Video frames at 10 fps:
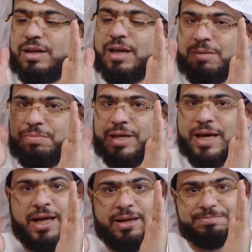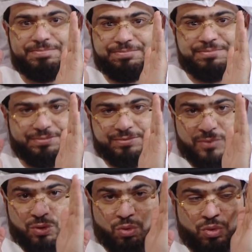الأنبياء
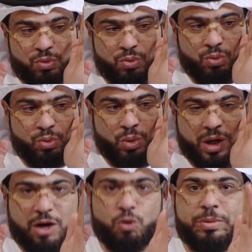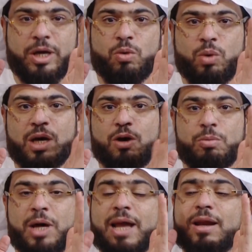وقوم
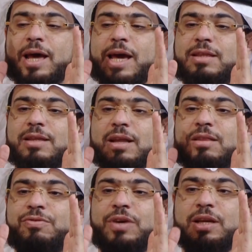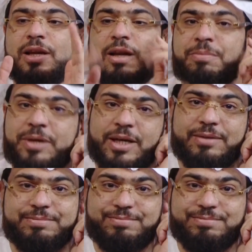وقوم هل رأيت رد فعل الأنبياء